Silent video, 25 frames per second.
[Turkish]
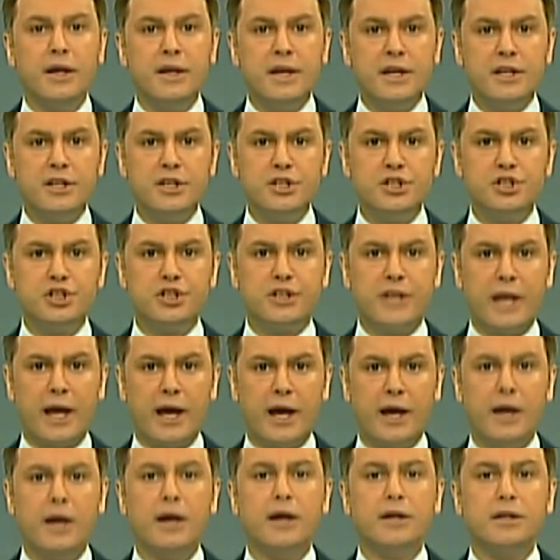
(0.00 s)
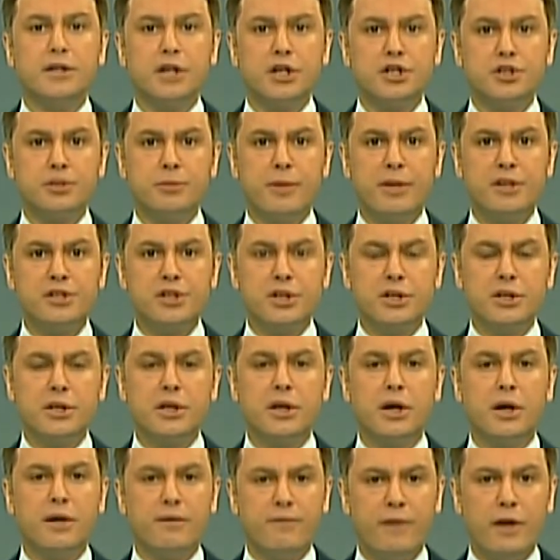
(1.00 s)
Yedinci T,
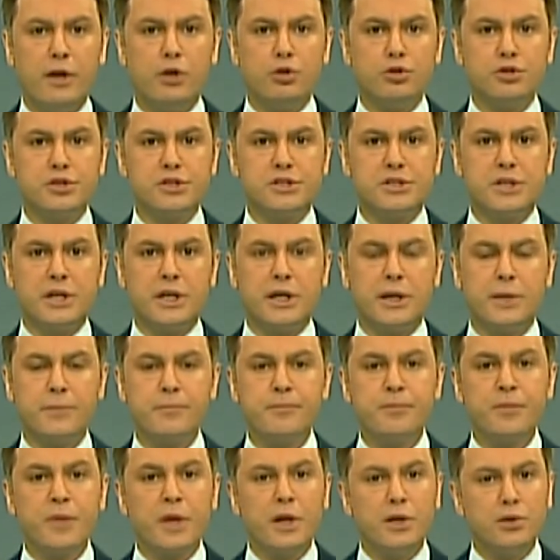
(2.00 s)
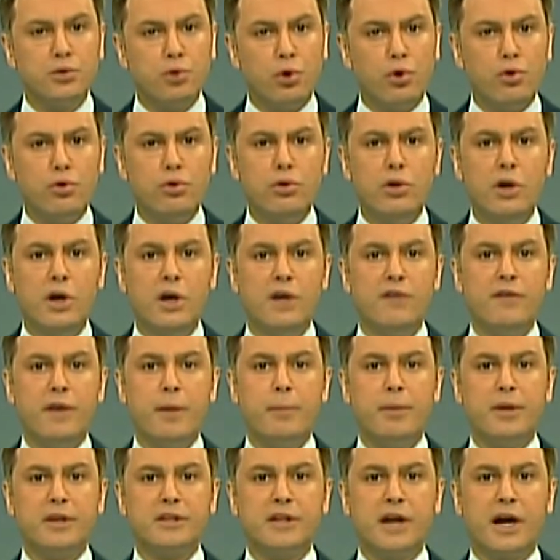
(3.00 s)
taşımacılık ve lojistik. Doğu
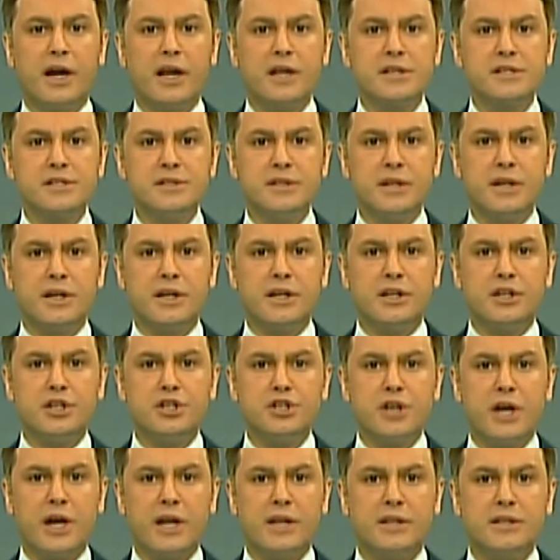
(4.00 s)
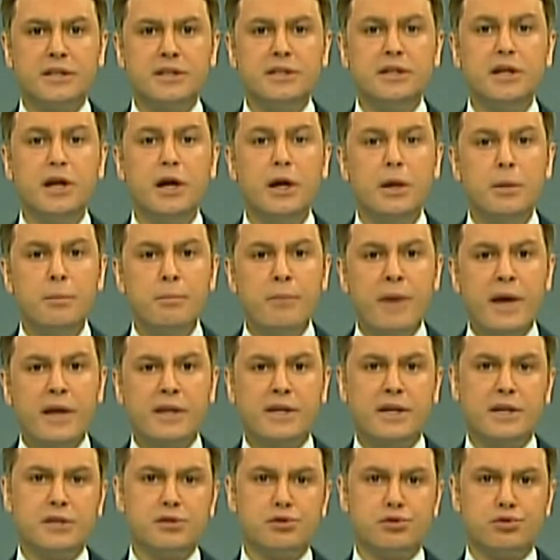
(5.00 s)
ve Batı arasındaki ticaretin
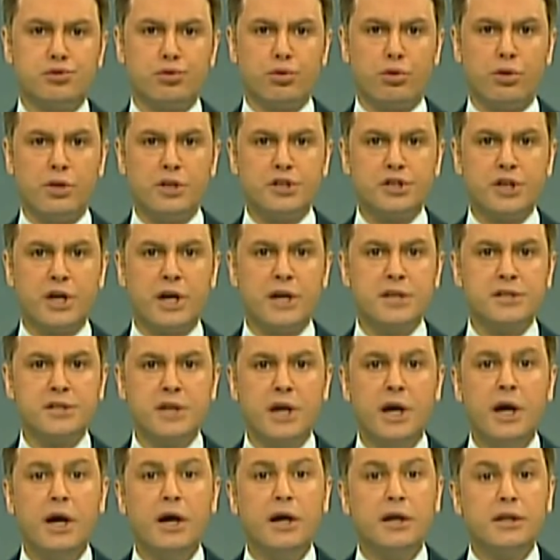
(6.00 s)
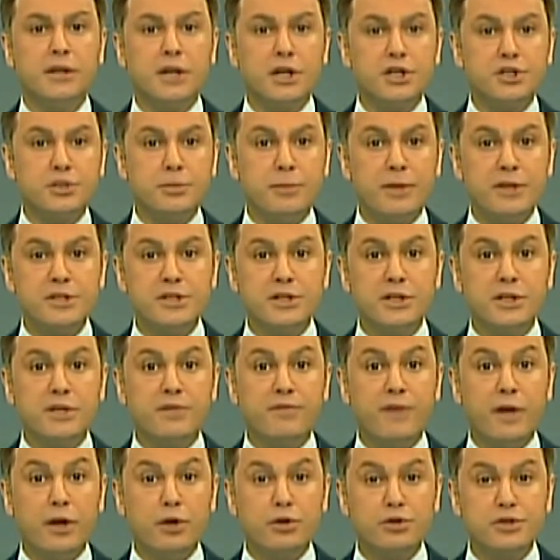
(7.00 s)
merkez üssü olacağız.
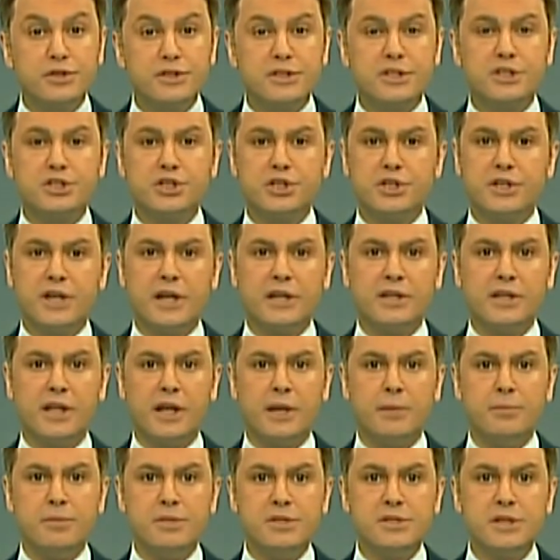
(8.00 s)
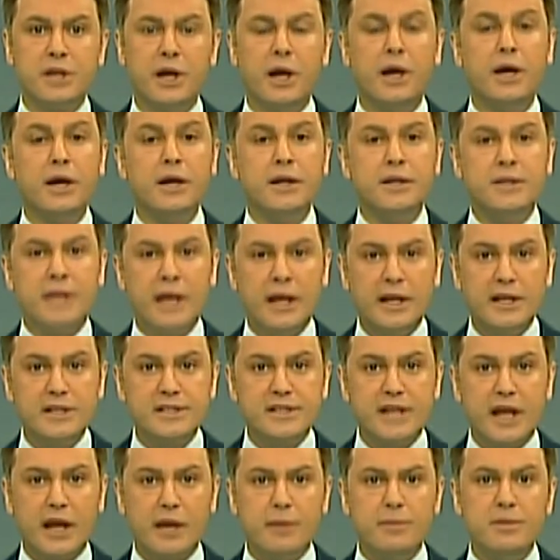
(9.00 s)
Taşımacılık ve lojistik şirketlerimiz,
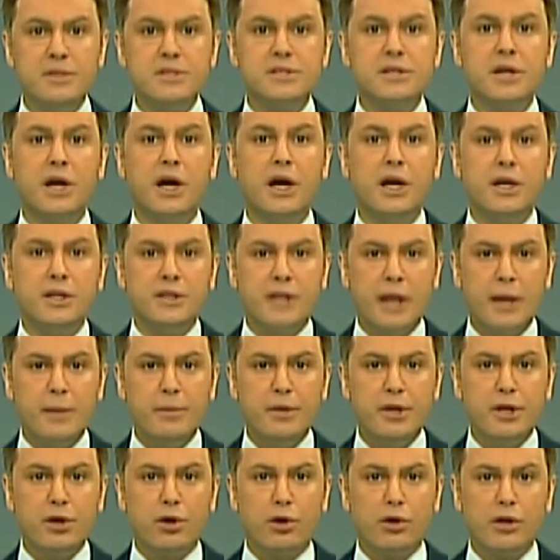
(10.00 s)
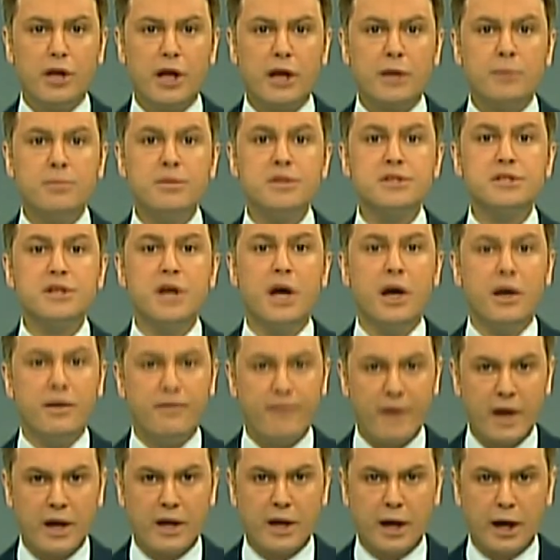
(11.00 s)
denizlerimiz, demir yollarımız
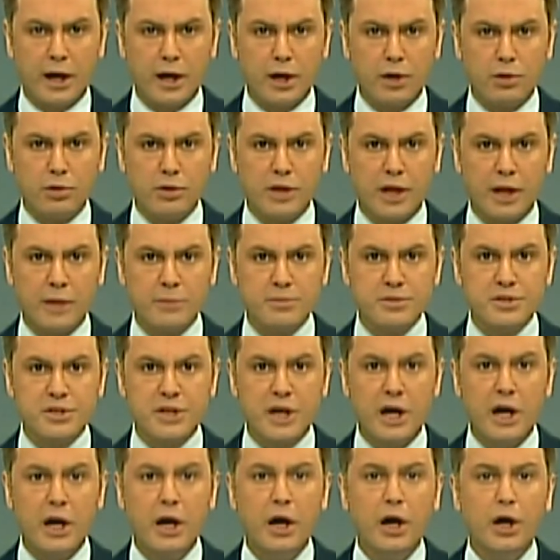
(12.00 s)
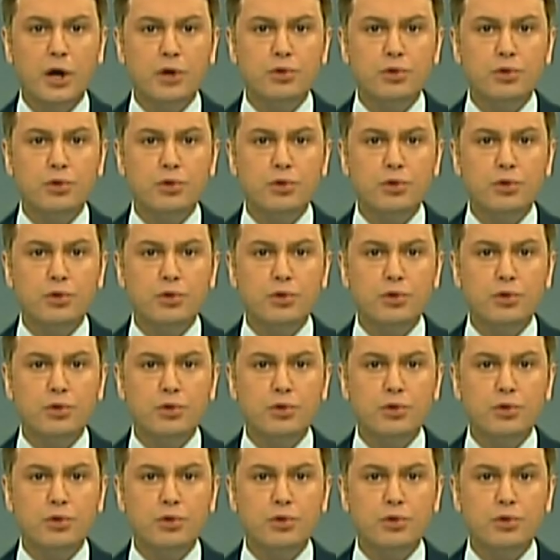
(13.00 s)
ve karayollarımızda